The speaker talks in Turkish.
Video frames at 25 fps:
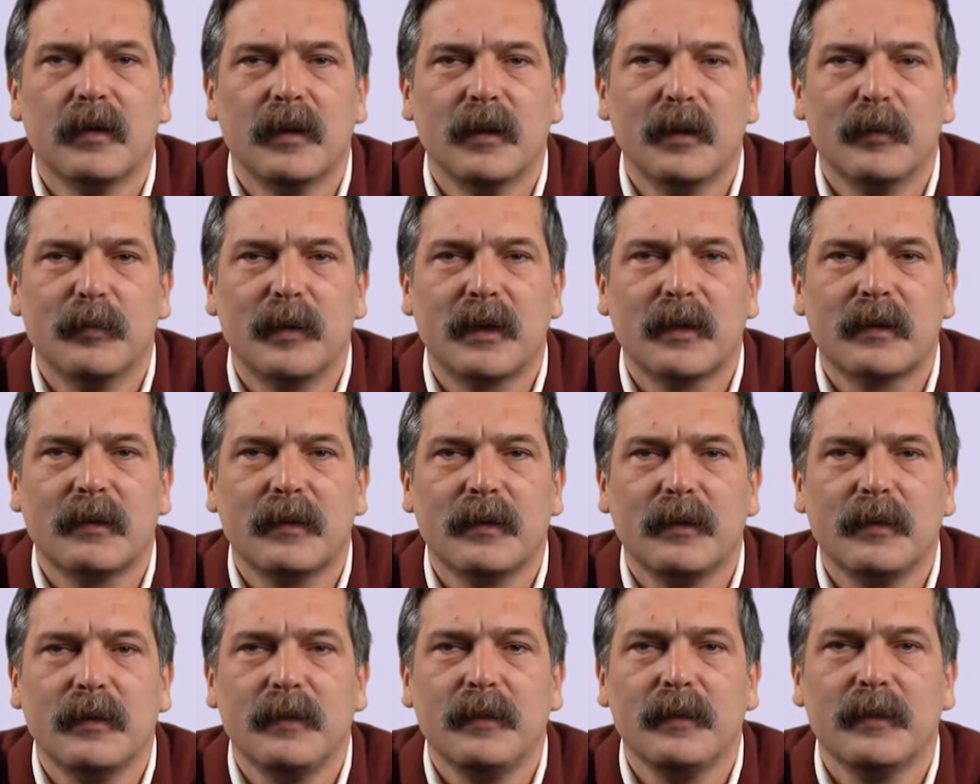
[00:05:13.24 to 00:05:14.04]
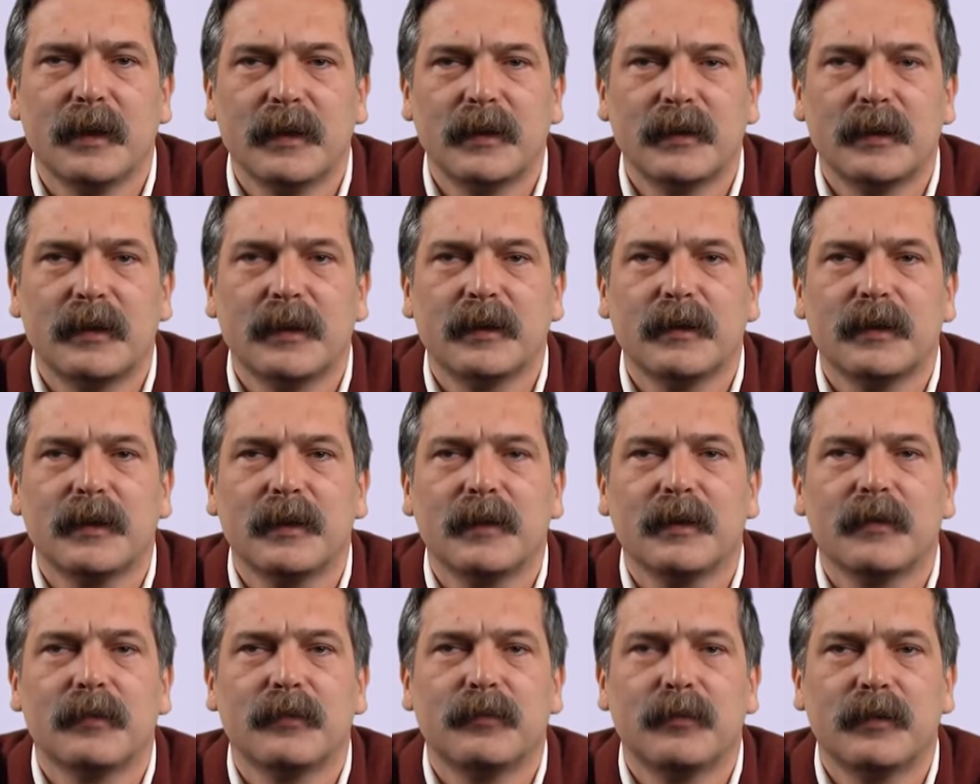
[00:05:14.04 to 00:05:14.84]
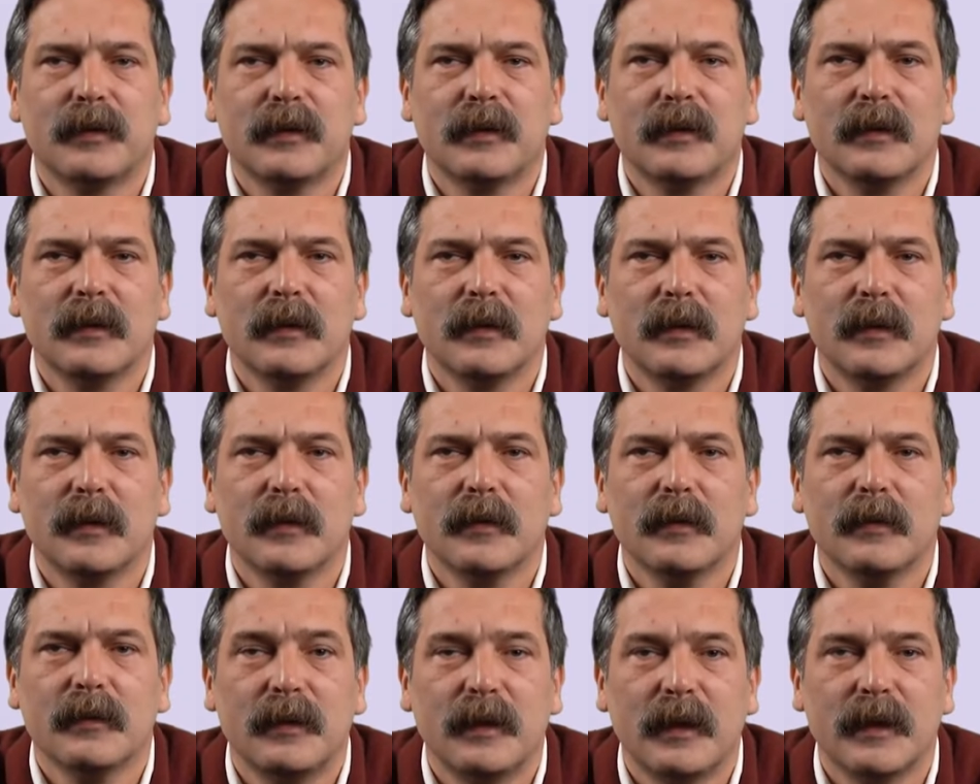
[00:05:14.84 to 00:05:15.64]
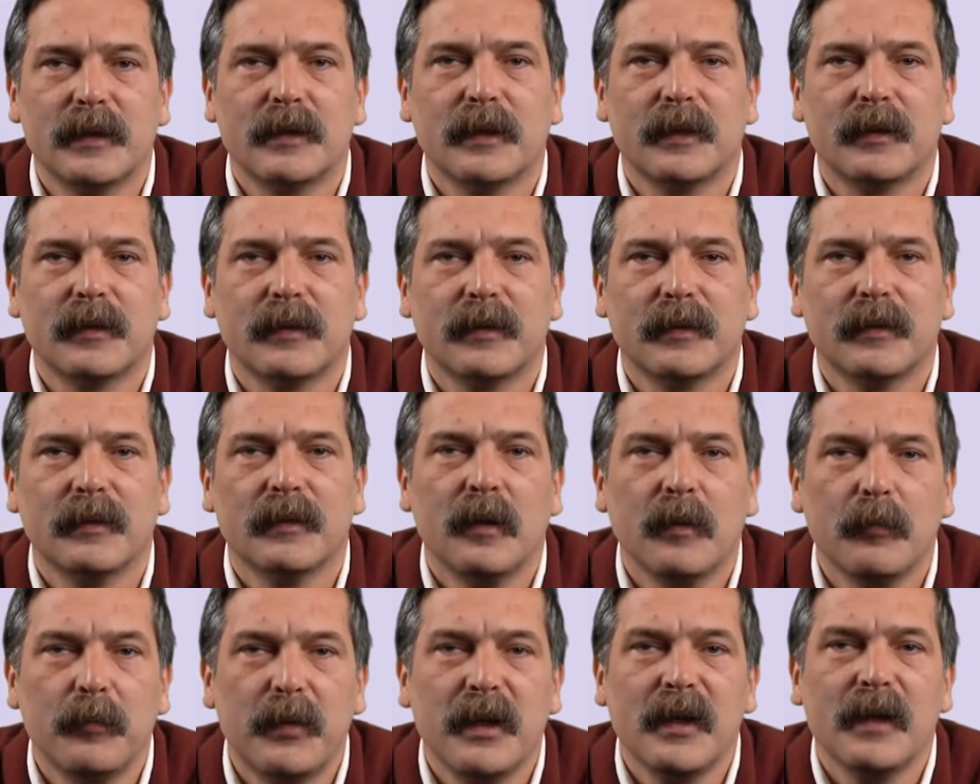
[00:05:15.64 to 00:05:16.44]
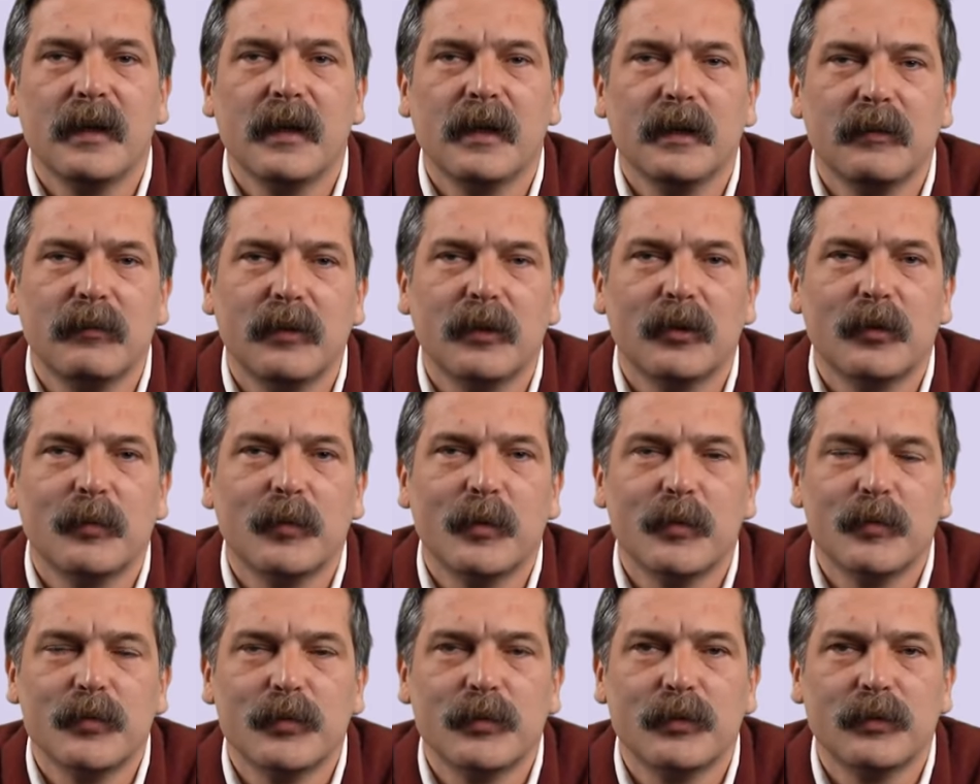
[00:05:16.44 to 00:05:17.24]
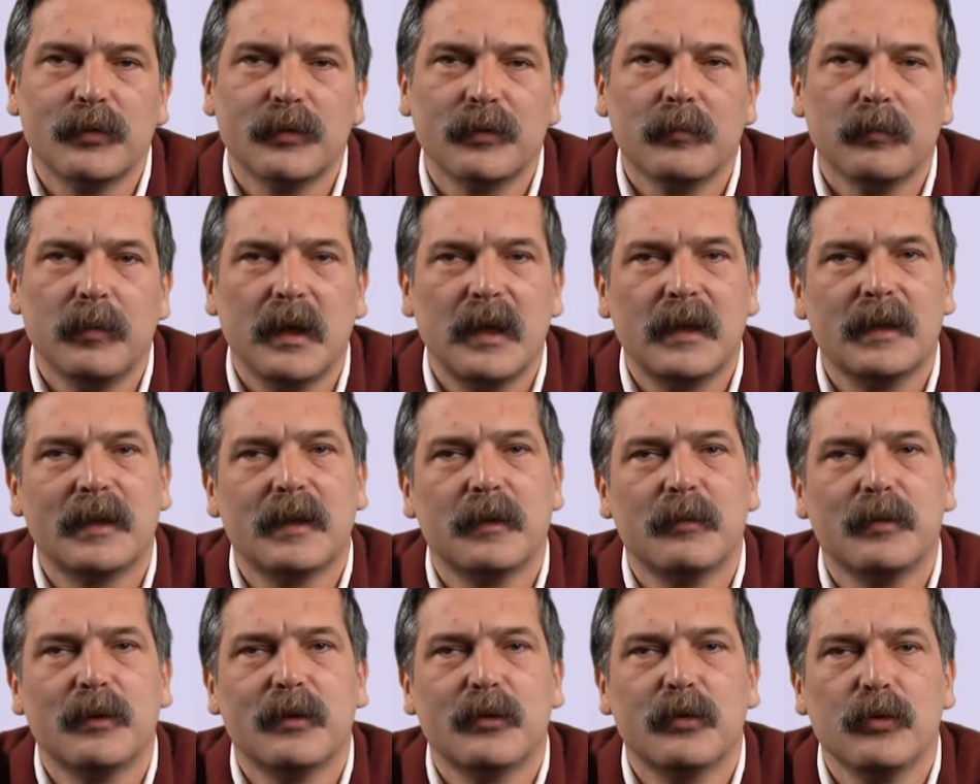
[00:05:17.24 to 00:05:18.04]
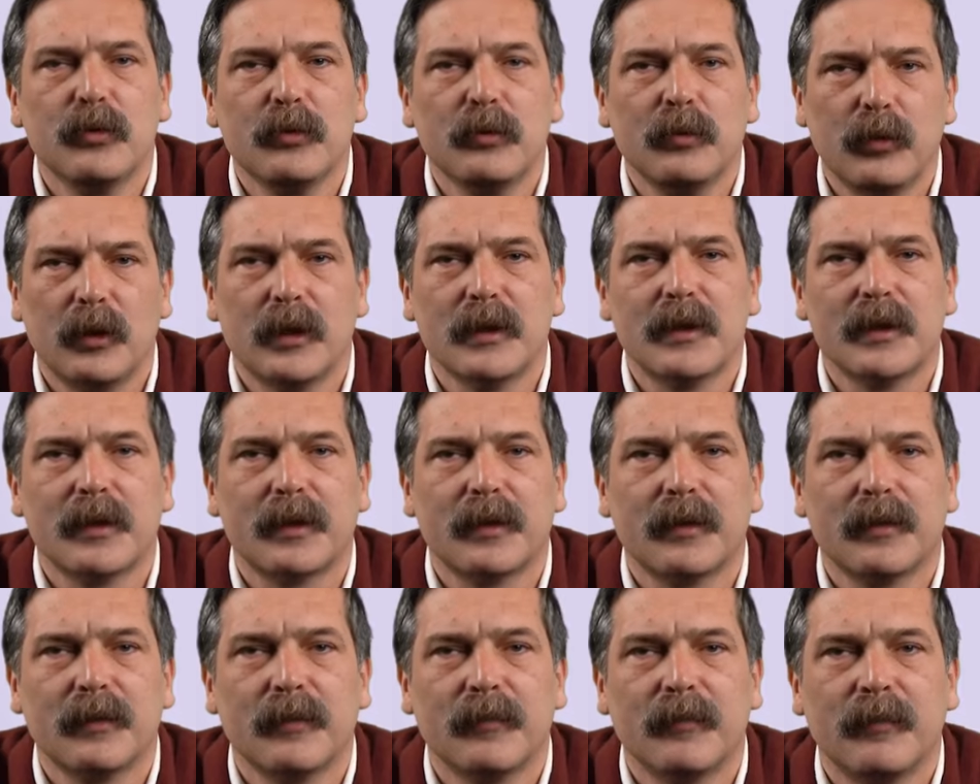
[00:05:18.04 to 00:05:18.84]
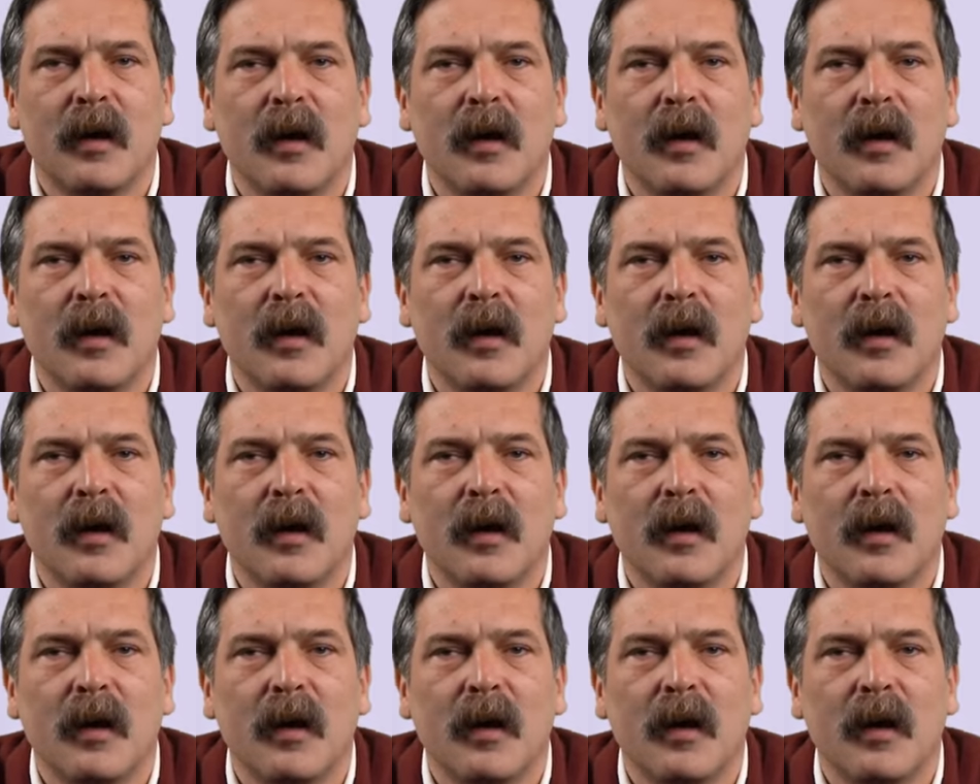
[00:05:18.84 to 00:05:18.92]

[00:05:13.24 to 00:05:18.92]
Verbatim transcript: Irmakların geçilecek, fırtınaların dilecek. Bir yanı var ömrümüzün. Belki bir gün gülecek.